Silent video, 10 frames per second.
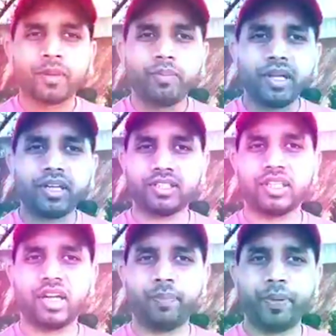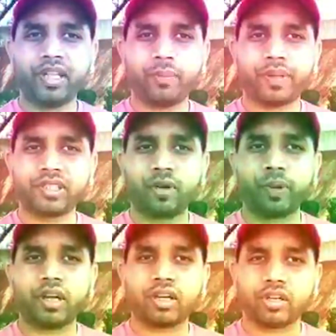మీకు నిజంగా పేద ప్రజల
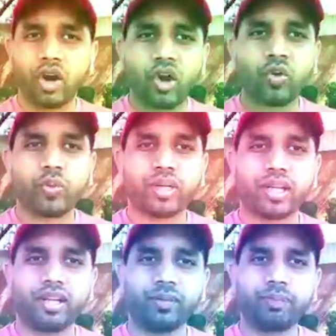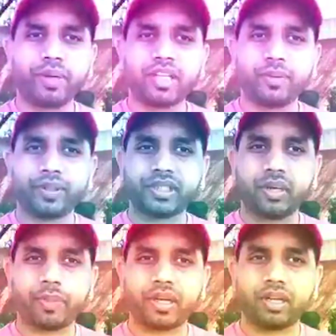పట్ల గౌరవం ఉంటే పేద
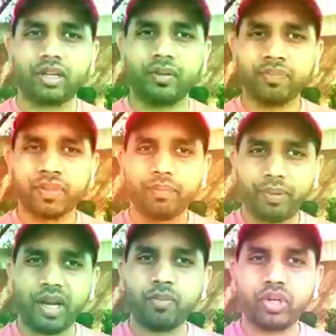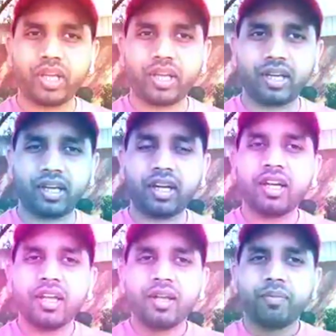ప్రజల పట్ల ప్రేమ ఉంటే కనుక
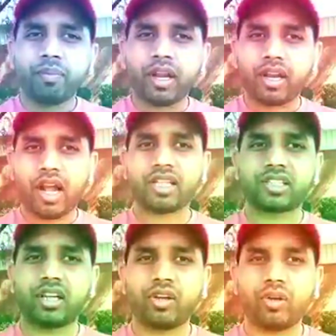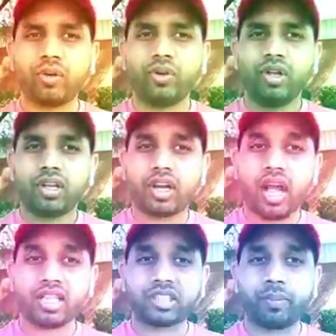మన రాష్ట్రంలో
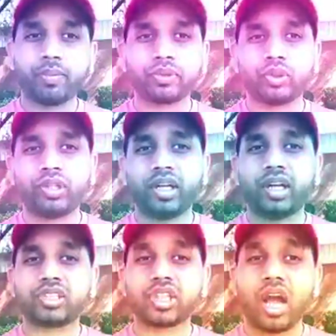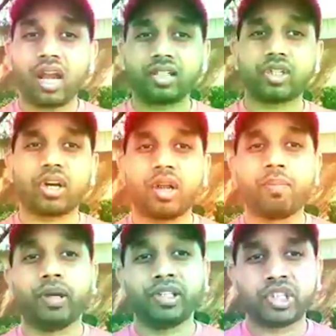రాష్ట్ర ప్రభుత్వం దగ్గర చాలా చోట్ల
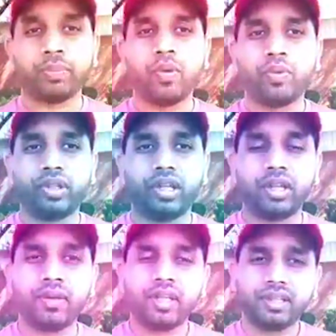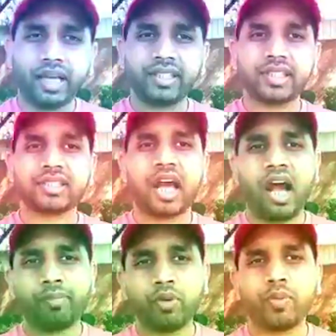మంచి భూమి ఉంది దయచేసి ఆ
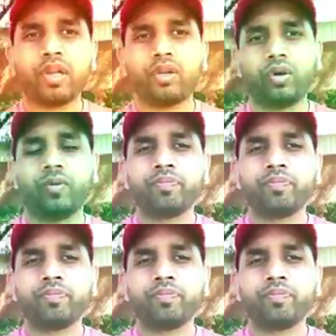భూములలో